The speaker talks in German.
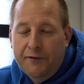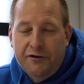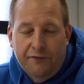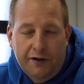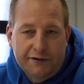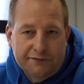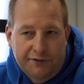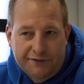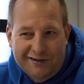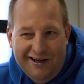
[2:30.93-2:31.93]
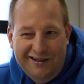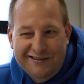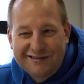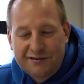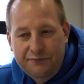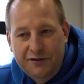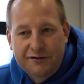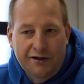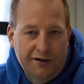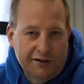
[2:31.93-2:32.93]
Ich weiß, wenn es kalt ist, im
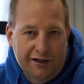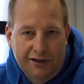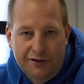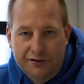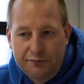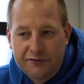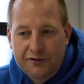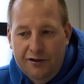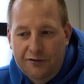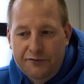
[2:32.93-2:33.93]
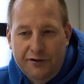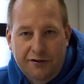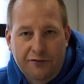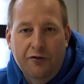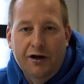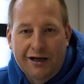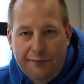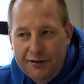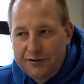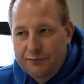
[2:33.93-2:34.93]
Winter klingeln die ein bisschen lauter oder
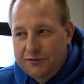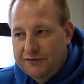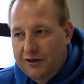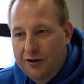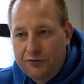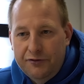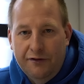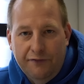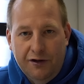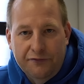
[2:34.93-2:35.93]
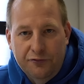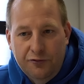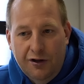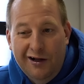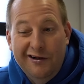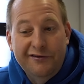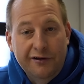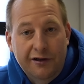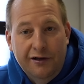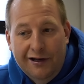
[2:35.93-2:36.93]
klappern die ein bisschen lauter, weil das Öl halt
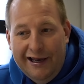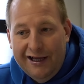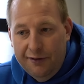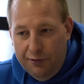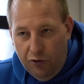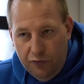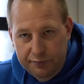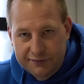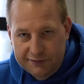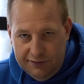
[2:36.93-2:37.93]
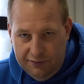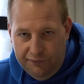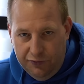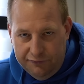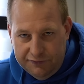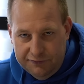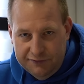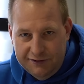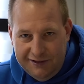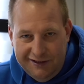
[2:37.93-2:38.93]
länger braucht, bis es eben von der
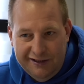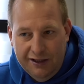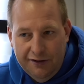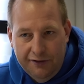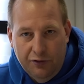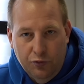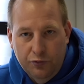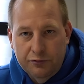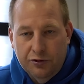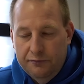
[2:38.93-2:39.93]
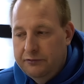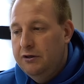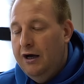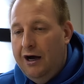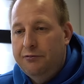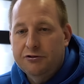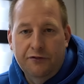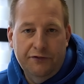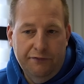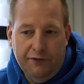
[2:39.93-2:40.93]
Viskosität her nach oben kommt. Aber
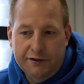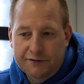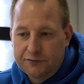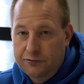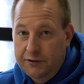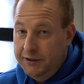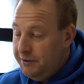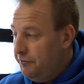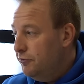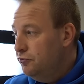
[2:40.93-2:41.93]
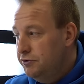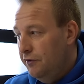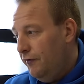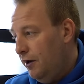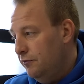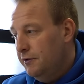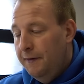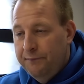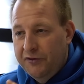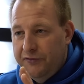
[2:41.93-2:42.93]
trotzdem fahre ich das Öl. Ich habe nämlich gute Erfahrungen,
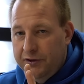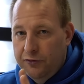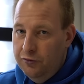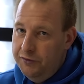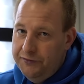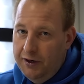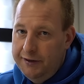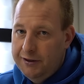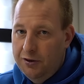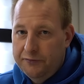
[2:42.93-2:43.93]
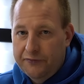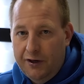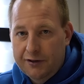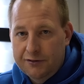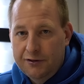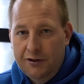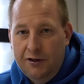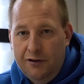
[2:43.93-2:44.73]
deswegen Öl ist noch eine Glaubensfrage.